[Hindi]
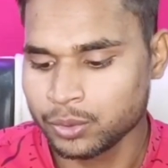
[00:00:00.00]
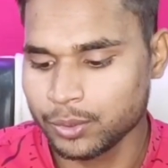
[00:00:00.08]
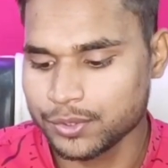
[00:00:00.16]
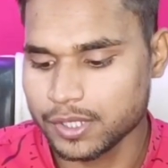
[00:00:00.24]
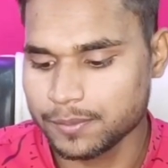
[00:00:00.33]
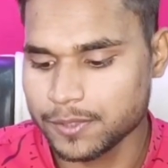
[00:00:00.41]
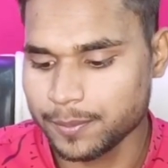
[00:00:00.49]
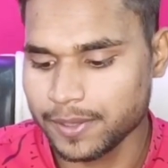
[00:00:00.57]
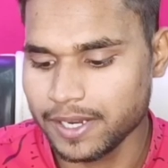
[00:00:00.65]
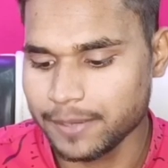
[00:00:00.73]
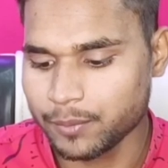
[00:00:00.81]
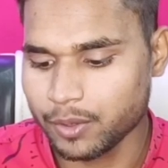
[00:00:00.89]
तो सबसे
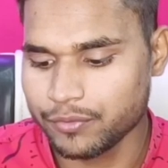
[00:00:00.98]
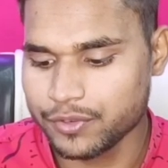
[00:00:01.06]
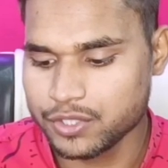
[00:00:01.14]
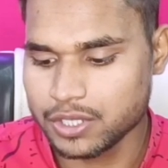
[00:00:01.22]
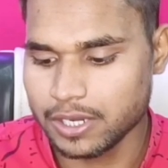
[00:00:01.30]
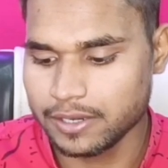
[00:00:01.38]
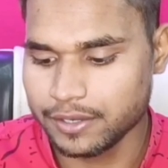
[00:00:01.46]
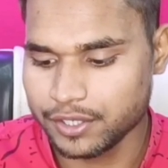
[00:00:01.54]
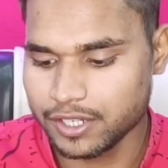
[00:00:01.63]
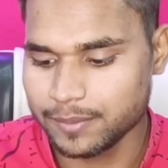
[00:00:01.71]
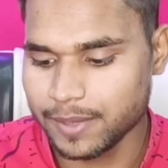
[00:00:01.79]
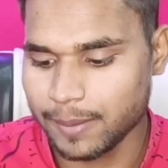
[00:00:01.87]
पहले प्रोफेशनल
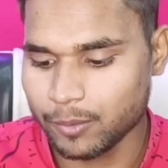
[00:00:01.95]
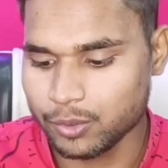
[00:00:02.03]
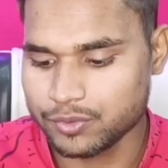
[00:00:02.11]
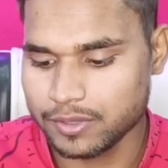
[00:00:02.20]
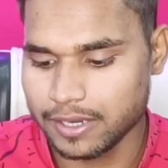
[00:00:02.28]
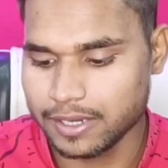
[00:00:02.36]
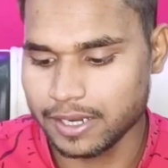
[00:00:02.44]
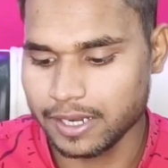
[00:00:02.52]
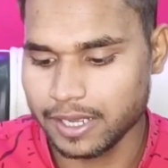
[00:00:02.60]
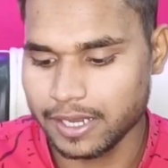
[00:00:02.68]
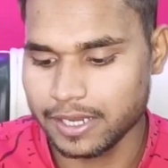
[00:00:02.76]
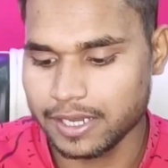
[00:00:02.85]
डिटेल में आपको सिलेक्ट
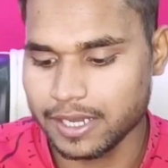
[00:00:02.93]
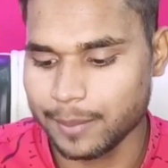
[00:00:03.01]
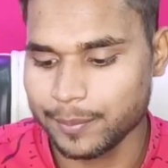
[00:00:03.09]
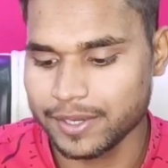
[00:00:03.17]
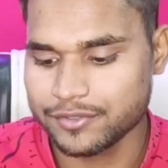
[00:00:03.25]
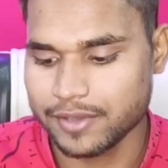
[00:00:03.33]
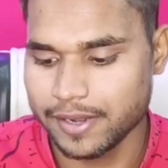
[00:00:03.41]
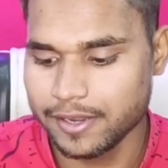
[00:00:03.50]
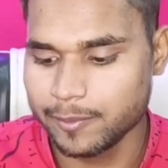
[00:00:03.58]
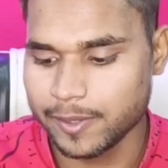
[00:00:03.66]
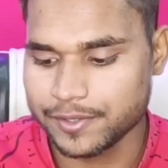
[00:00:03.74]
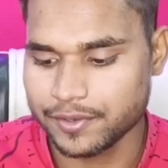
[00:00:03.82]
करना है कि आप एक
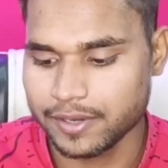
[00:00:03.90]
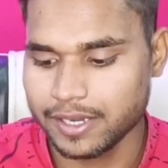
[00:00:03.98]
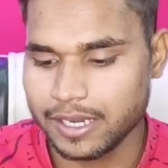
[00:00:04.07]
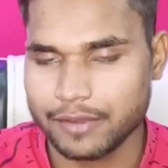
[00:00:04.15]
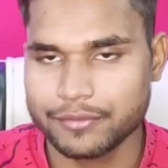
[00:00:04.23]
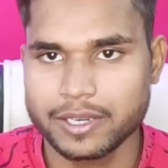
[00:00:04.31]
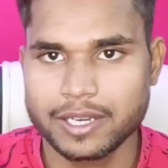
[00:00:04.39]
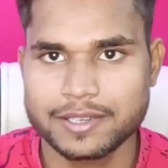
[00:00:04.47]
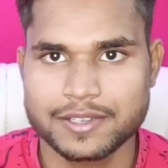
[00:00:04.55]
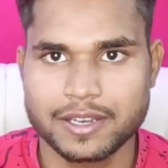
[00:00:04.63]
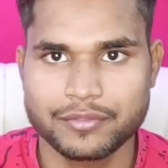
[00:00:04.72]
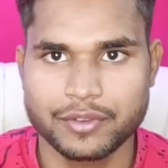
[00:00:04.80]
सैलरीड पर्सन है या फिर
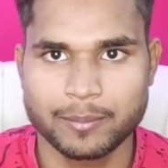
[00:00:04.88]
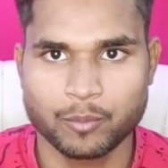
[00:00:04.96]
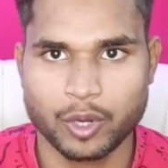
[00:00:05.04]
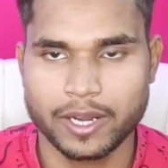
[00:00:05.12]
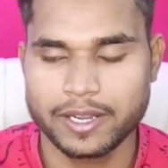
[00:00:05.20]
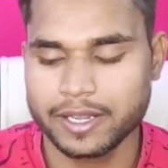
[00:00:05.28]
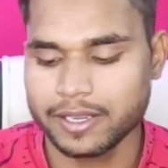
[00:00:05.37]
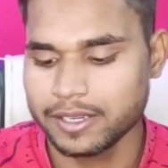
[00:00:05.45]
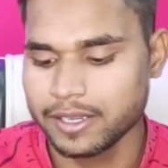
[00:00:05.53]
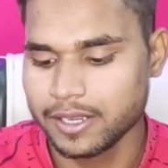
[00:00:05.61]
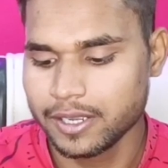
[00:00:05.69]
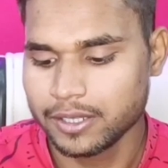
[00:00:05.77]
एक सेल्फ एम्प्लॉयड हैं
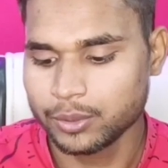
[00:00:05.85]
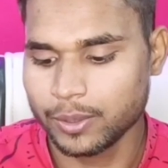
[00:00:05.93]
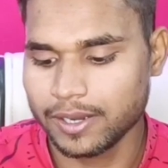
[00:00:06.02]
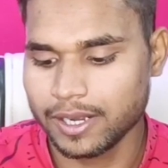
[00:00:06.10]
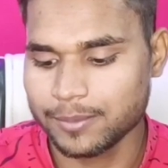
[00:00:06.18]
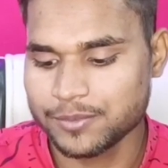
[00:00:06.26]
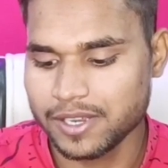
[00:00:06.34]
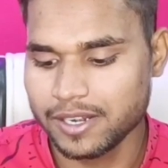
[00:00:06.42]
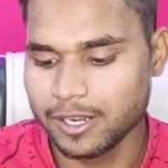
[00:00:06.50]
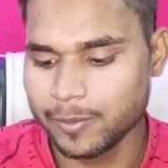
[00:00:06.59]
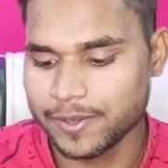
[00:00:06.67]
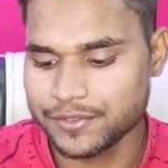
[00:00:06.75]
तो अगर आप
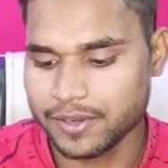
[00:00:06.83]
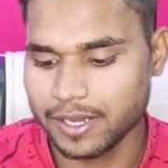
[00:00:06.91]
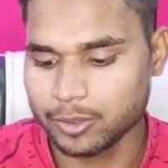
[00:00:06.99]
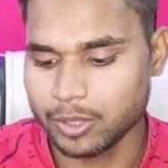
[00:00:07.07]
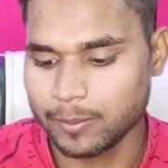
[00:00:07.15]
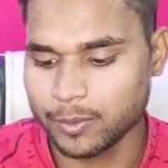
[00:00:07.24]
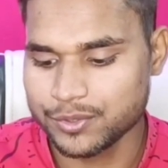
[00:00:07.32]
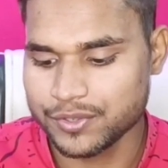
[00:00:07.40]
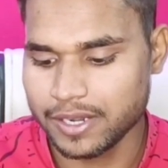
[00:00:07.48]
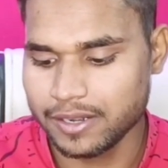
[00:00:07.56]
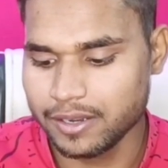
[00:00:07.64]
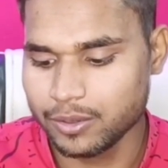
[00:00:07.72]
सैलरीड पर्सन है तो आप लोग
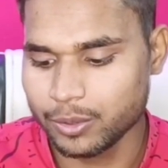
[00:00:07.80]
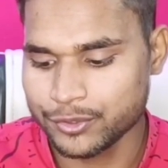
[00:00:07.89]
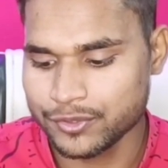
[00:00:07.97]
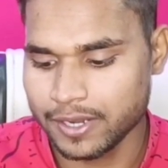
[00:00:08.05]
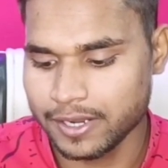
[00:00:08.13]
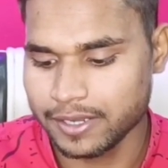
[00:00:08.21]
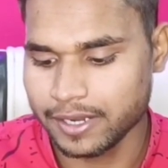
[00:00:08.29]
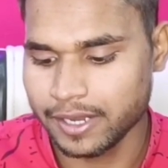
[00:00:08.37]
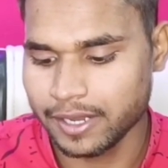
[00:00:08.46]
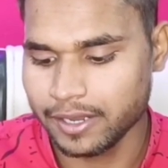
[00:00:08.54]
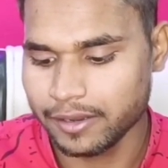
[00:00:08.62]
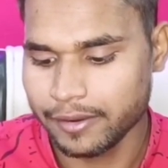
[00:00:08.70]
सैलरीड को सिलेक्ट
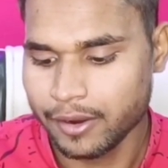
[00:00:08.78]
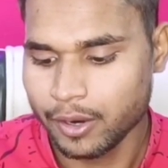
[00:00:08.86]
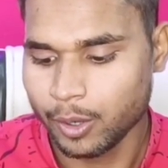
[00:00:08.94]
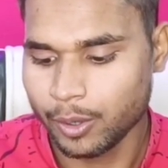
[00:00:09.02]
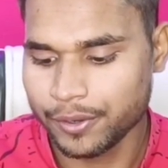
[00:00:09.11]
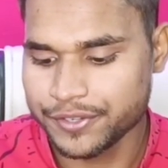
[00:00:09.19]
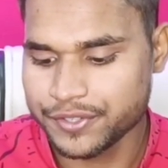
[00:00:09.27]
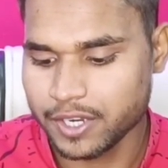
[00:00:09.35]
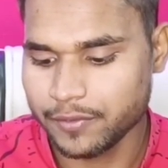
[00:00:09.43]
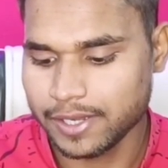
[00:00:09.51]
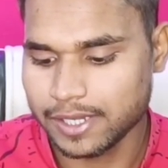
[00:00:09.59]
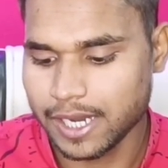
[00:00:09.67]
करेंगे और
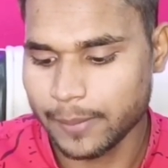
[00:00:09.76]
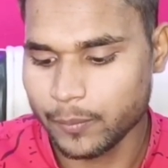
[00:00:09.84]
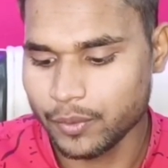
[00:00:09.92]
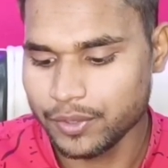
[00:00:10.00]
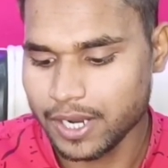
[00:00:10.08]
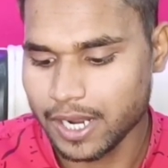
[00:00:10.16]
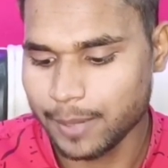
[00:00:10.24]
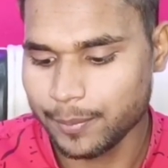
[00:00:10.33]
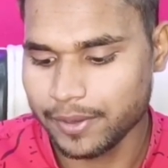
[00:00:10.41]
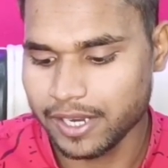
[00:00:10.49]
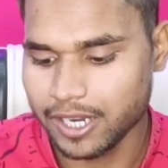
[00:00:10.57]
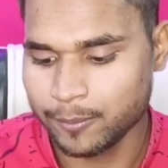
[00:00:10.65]
इसके बाद आपको यहाँ
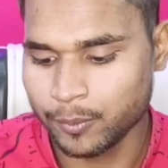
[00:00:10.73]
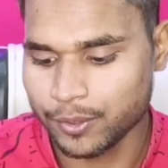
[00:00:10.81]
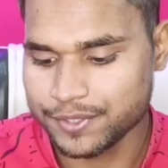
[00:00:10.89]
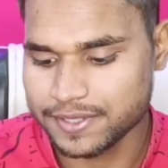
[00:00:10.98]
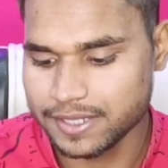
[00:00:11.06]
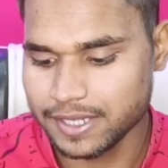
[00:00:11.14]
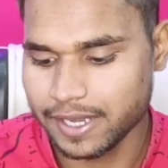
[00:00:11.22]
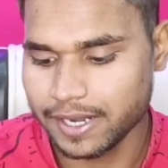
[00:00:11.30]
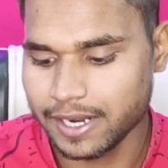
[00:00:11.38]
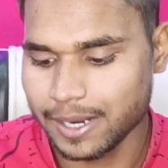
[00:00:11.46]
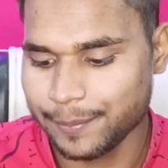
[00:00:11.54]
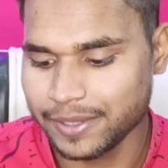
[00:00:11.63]
पर एक बॉक्स दिया
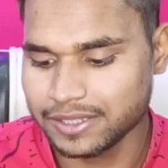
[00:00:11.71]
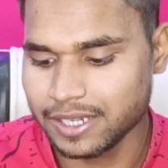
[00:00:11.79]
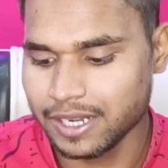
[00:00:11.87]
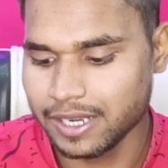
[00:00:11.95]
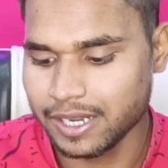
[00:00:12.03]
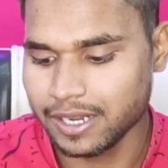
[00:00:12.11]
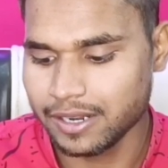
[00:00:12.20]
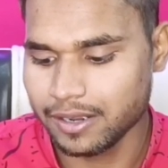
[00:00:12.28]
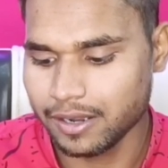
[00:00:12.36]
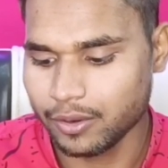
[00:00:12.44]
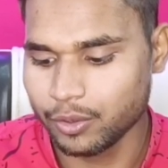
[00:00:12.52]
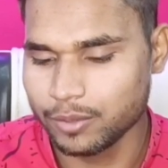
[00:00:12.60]
रहेगा मंथली टेक
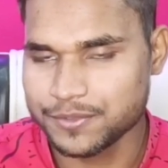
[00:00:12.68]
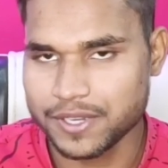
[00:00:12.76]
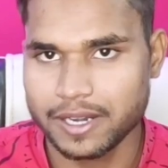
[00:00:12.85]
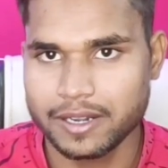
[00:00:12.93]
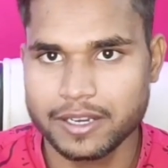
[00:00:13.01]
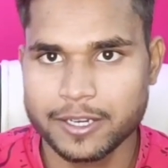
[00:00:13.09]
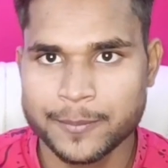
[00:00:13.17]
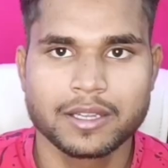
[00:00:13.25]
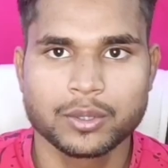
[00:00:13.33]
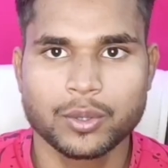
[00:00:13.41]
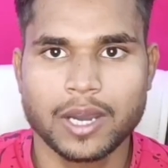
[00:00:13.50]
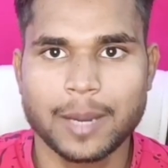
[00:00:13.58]
होम सैलरी
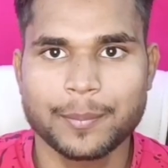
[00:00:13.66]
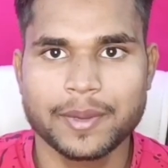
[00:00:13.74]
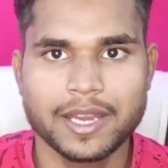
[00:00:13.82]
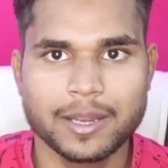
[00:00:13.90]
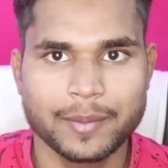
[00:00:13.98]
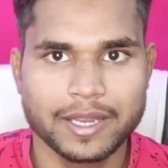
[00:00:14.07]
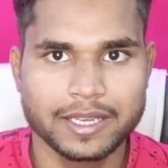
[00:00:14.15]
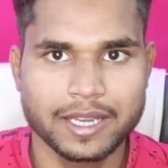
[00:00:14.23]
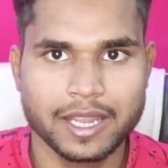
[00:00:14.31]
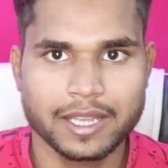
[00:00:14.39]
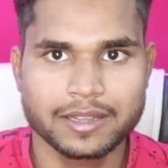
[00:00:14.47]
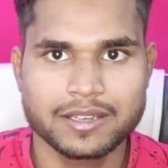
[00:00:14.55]
तो आप एक
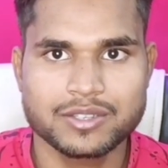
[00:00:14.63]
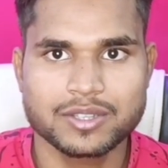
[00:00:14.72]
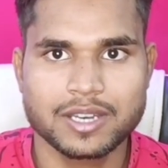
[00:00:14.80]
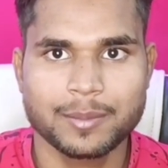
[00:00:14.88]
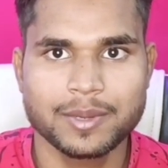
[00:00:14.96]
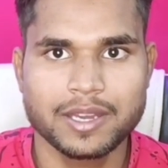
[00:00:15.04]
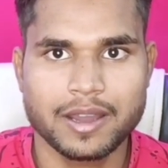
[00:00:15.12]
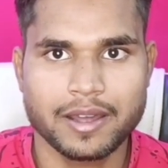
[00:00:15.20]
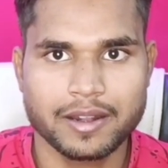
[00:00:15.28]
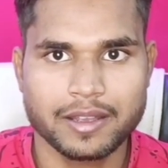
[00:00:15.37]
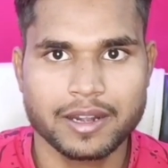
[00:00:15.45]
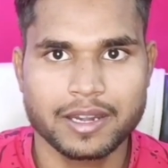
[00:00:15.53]
महीने के अंदर जितना भी
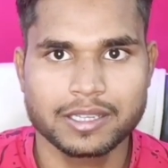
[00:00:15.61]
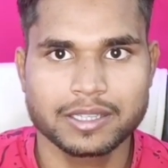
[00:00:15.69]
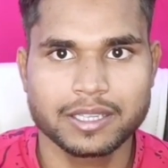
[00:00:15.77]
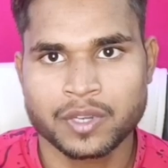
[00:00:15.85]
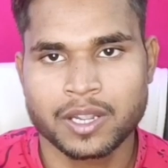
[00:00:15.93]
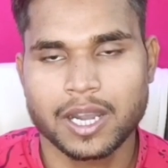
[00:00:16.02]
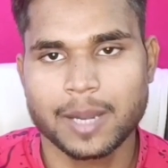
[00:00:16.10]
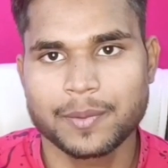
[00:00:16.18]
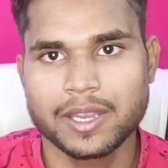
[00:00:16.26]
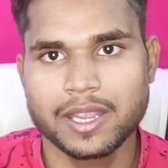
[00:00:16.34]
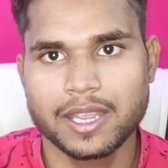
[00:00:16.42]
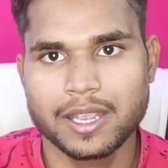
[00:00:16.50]
अर्न कर लेते हैं
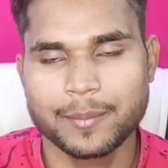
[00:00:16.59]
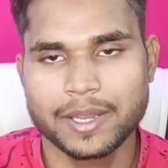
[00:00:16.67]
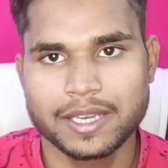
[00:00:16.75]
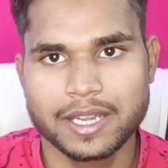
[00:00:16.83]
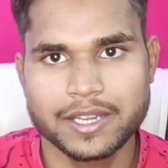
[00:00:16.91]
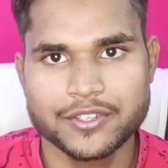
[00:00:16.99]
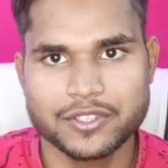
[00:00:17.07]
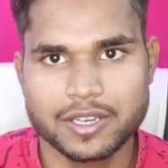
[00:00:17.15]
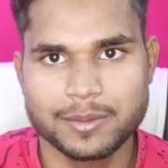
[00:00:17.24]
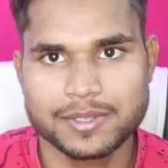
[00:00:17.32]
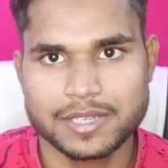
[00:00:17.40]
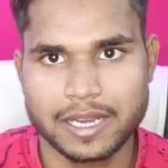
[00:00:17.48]
आपकी एक महीने की
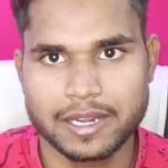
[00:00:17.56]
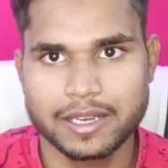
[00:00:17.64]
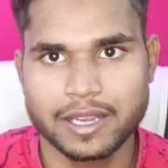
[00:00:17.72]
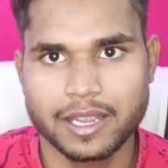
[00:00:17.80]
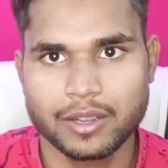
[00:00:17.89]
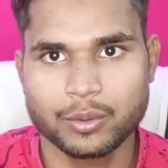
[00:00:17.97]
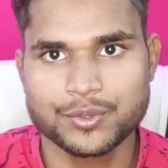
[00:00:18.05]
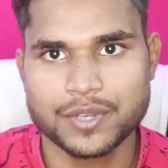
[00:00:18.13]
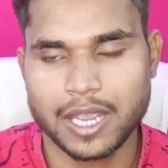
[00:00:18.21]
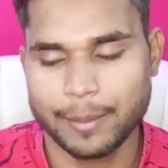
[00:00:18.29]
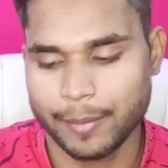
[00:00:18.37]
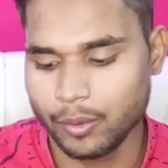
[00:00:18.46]
जितनी भी सैलरी है
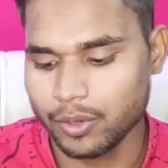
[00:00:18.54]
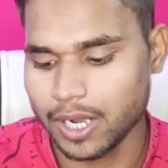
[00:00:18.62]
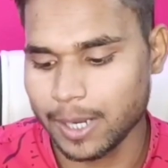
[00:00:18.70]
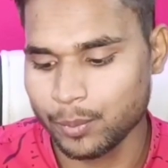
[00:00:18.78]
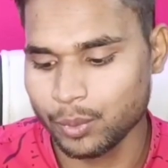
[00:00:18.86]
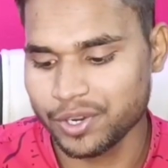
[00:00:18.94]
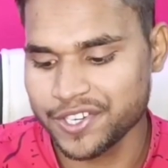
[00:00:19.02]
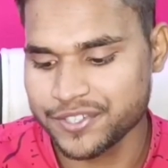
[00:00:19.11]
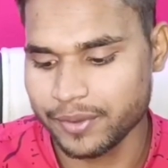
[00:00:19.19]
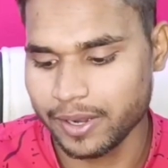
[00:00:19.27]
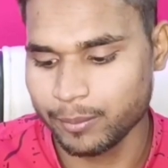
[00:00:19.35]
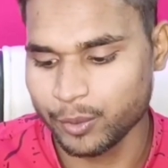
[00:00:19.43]
उसका अमाउंट आप लोग
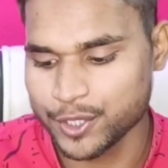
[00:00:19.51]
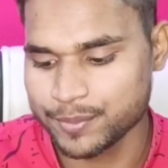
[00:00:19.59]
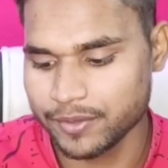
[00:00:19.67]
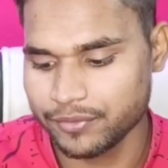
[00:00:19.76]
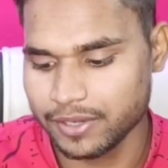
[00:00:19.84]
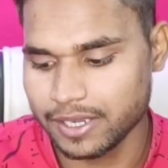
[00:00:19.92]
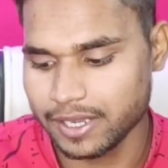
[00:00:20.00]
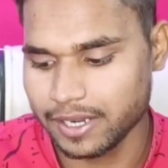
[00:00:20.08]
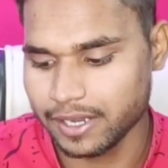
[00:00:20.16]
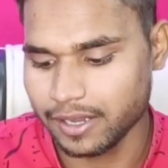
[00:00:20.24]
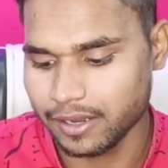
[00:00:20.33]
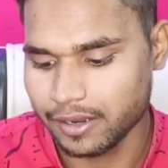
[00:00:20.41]
इस वाले बॉक्स में फिल
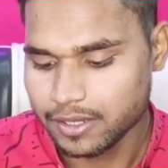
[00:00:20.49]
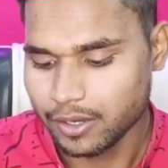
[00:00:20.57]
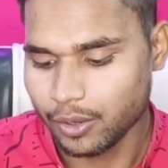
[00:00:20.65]
करेंगे